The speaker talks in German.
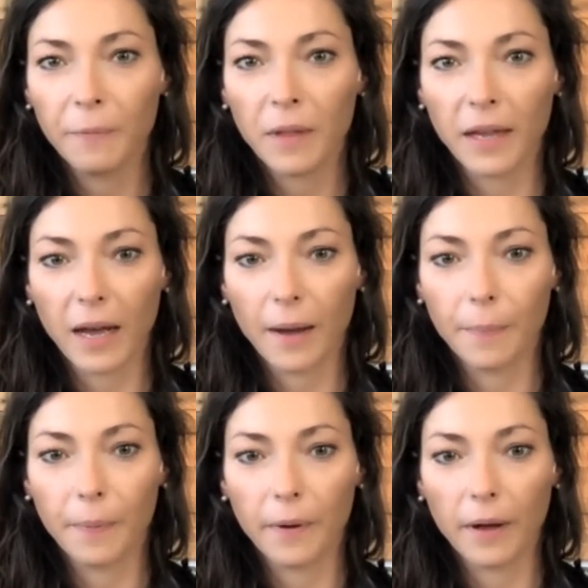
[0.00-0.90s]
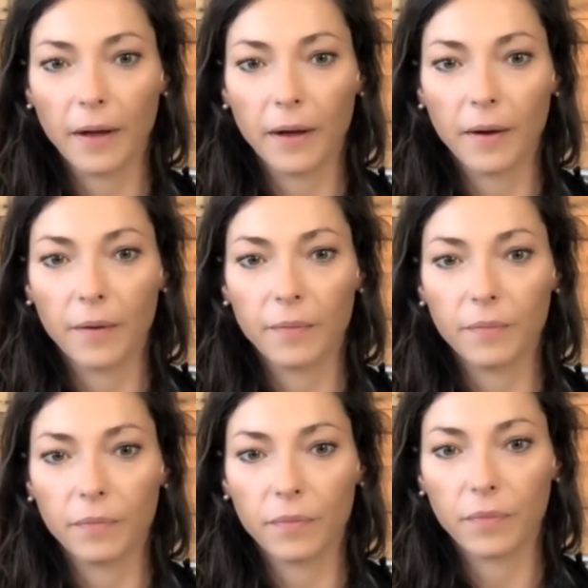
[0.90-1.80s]
ich habe
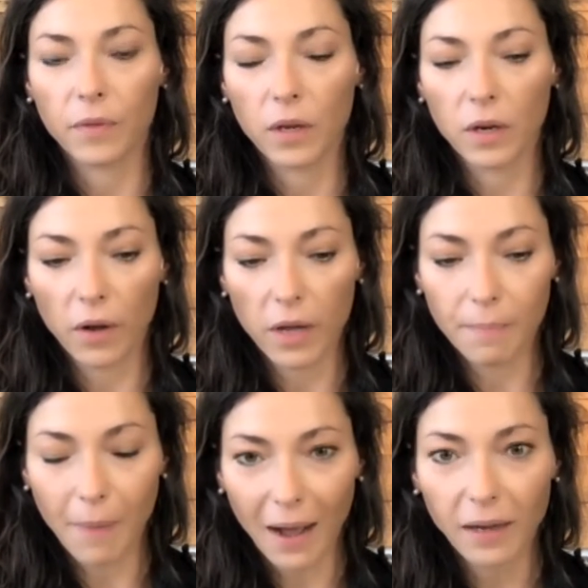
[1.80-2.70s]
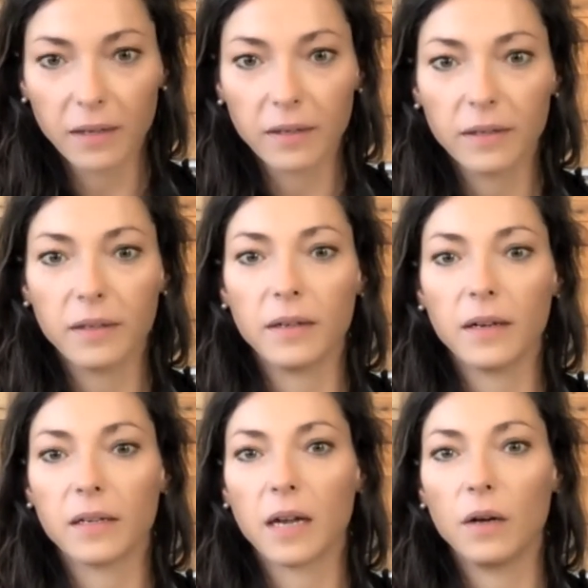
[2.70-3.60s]
ähm, eine neue Marke
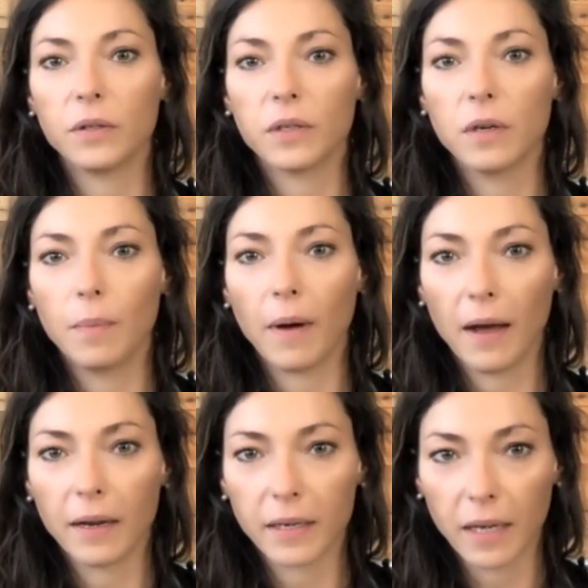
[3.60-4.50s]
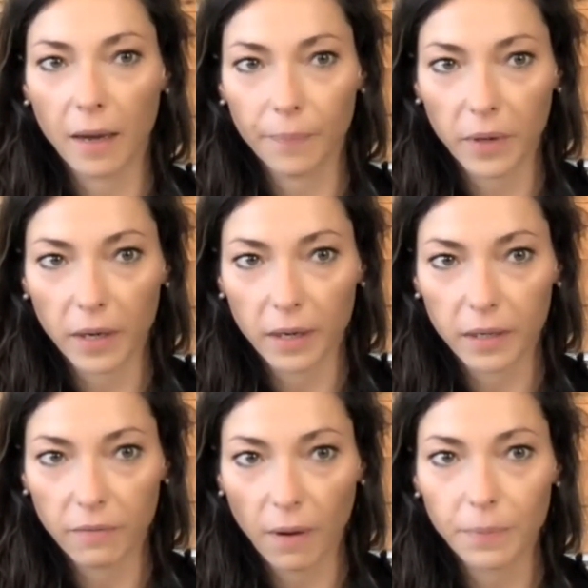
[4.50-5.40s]
nach draußen gebracht. Ich habe äh,
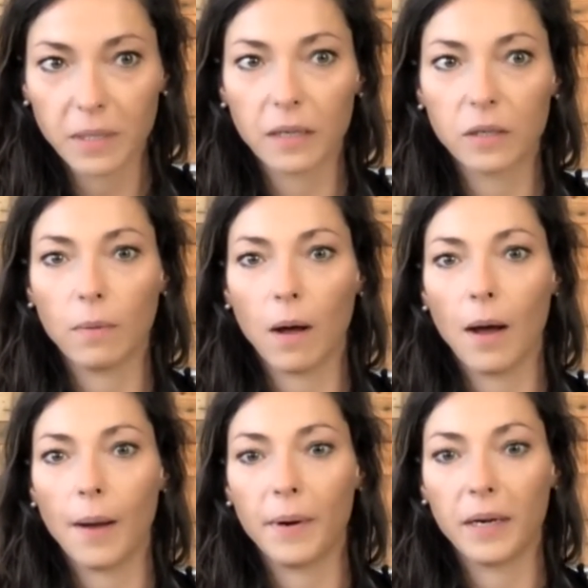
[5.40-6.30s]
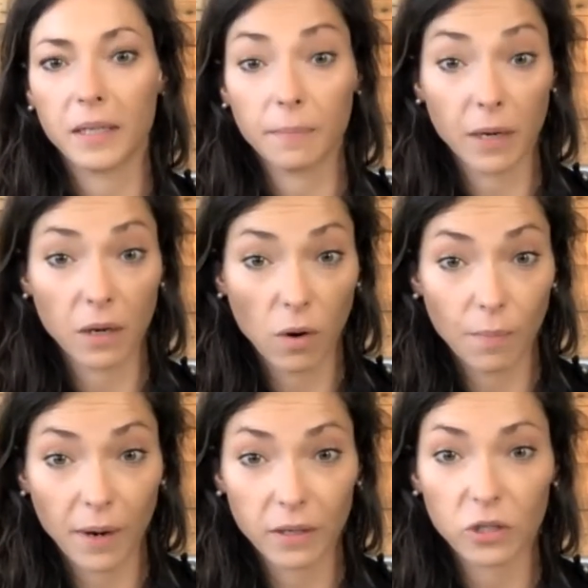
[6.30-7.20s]
die Webseite überarbeitet, meine
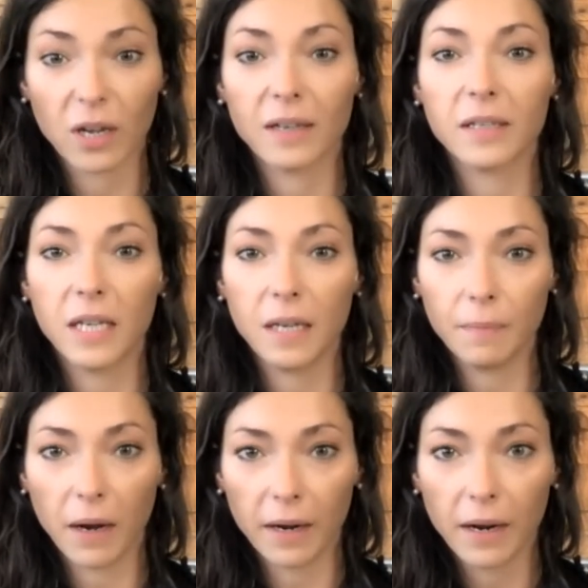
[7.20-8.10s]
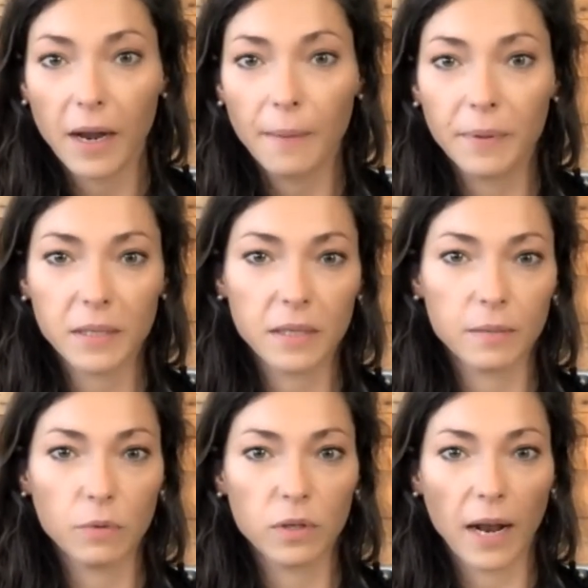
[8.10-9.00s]
komplette Strategie, mein
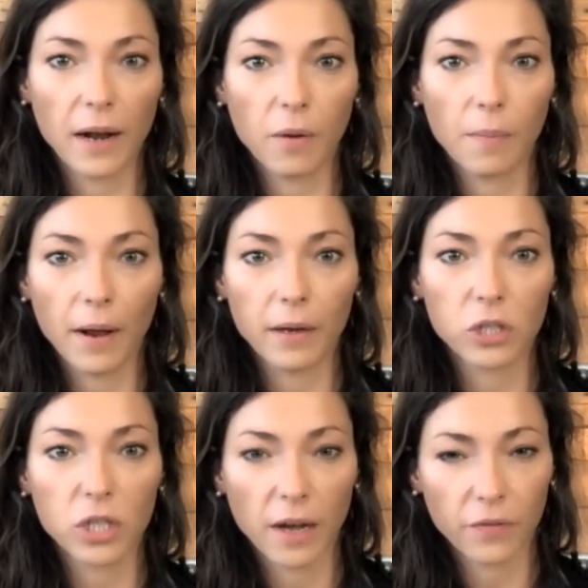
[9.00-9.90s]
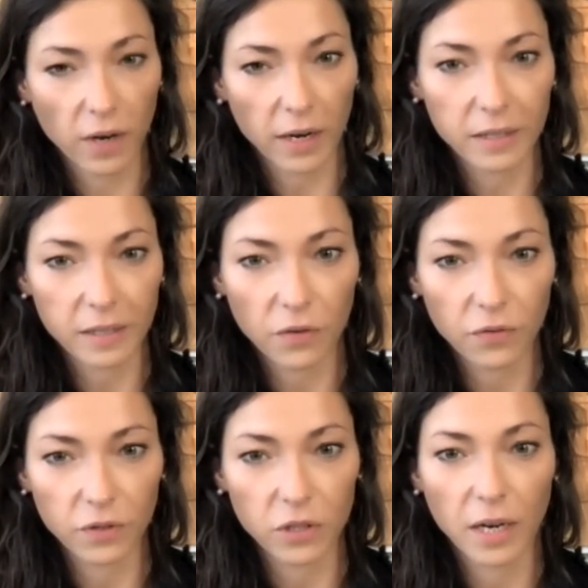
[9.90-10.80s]
Businessmodell nochmal geschärft und anders
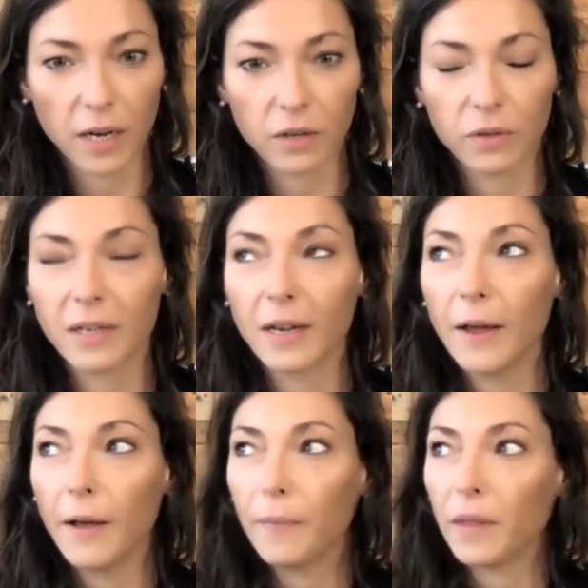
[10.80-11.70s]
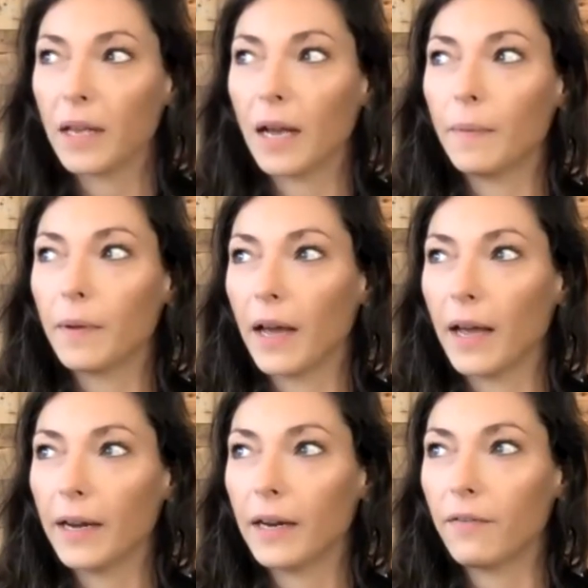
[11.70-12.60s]
aufgestellt. Und ich kann mich
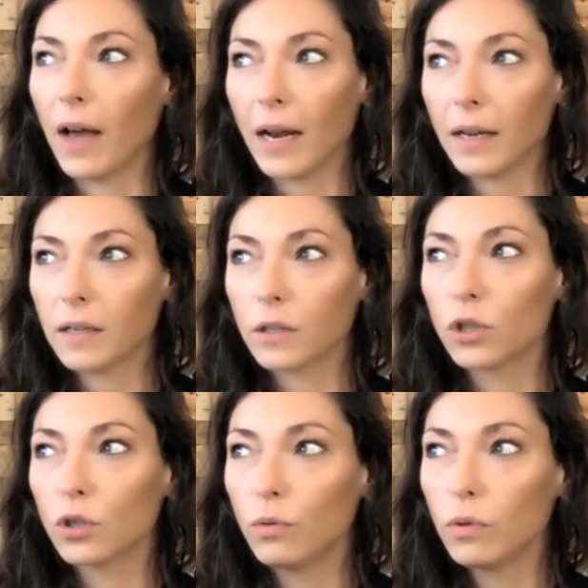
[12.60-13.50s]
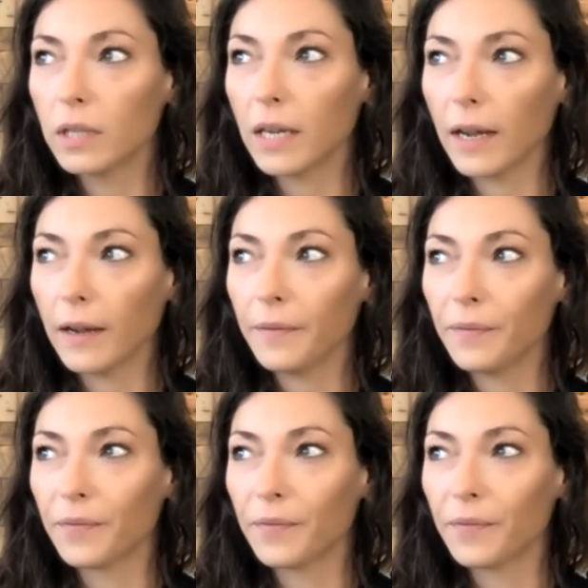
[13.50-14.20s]
erinnern, wir hatten das Shooting